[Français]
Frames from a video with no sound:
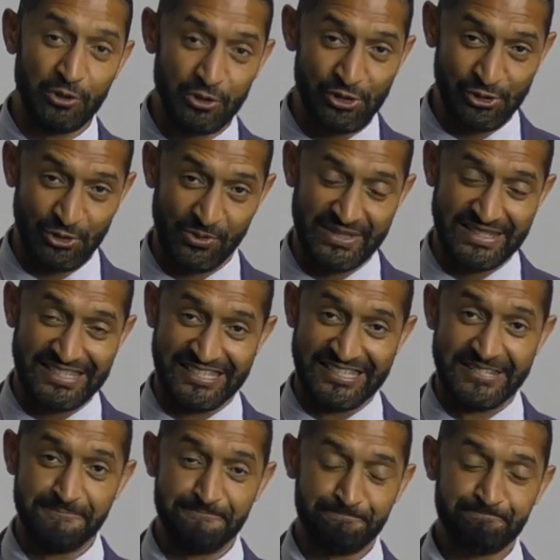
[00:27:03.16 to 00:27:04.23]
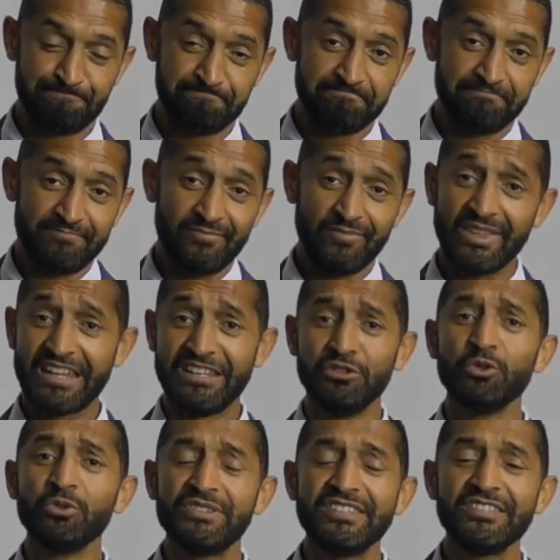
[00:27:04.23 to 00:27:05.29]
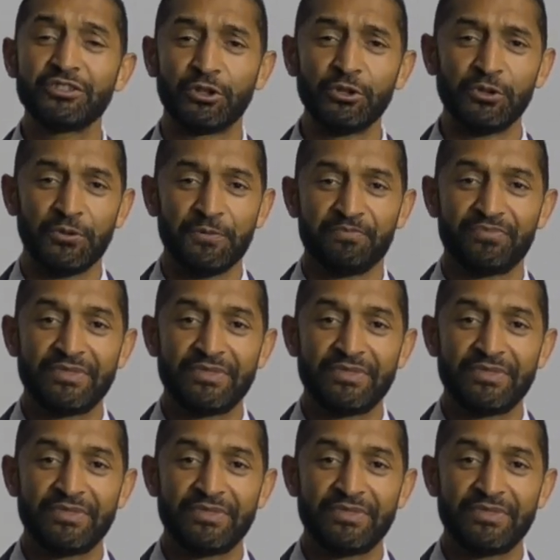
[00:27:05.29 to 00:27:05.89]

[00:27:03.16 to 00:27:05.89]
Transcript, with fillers: leçon ici. Il nous dit que